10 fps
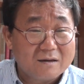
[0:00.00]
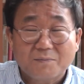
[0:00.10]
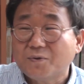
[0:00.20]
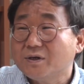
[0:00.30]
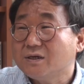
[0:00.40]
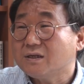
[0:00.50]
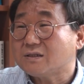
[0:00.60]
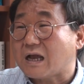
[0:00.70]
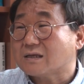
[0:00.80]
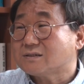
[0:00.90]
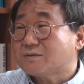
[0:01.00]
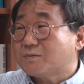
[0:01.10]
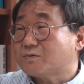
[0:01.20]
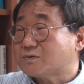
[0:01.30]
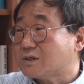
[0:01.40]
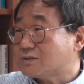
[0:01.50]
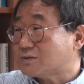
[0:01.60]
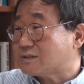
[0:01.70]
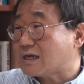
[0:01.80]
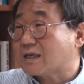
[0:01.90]
본인이 강점이 그 구체적으로
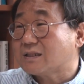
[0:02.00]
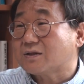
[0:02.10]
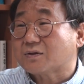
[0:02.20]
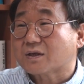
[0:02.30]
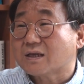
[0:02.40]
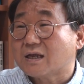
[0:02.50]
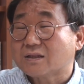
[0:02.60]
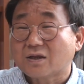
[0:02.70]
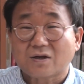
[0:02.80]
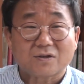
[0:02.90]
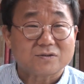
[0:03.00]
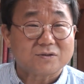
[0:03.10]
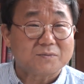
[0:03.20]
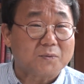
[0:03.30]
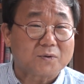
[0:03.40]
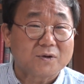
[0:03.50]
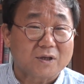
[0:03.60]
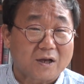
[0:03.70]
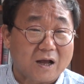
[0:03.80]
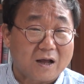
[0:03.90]
자기한테 어떻게 나타나는지를
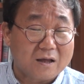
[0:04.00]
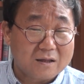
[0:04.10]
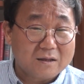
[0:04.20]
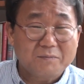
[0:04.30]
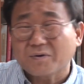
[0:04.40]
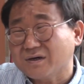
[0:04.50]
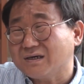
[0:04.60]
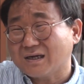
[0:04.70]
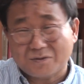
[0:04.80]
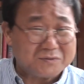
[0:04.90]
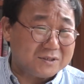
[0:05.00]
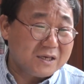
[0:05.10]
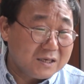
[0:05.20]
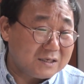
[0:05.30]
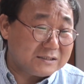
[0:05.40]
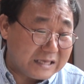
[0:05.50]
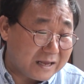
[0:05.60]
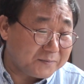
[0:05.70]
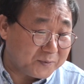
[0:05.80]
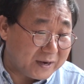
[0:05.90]
모르니까 음. 뭐 그러니까 또 이런
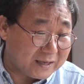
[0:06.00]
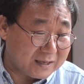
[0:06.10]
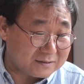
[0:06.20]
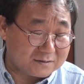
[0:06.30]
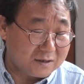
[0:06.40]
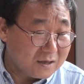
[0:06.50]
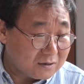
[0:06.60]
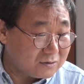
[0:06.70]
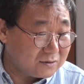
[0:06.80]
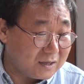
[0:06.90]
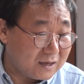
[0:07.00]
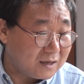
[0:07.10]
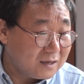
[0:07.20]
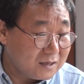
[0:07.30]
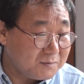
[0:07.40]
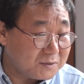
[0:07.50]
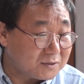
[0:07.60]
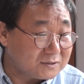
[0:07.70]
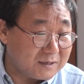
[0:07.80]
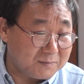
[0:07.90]
사연을 보냈겠죠. 음. 그런데 이미
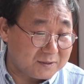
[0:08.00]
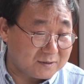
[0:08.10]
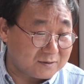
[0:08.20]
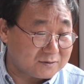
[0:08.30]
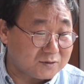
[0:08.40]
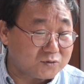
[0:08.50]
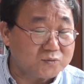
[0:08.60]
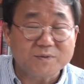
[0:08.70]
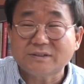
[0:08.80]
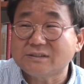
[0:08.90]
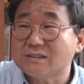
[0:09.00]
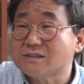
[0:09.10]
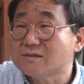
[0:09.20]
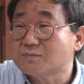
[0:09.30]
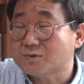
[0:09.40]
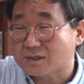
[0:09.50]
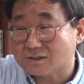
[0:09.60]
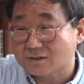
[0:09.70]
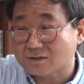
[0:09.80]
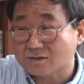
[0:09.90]
더 재밌는 건요. 두 번째
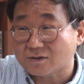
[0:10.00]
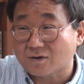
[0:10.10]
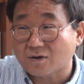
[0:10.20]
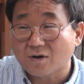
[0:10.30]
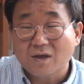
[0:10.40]
질문에서는요.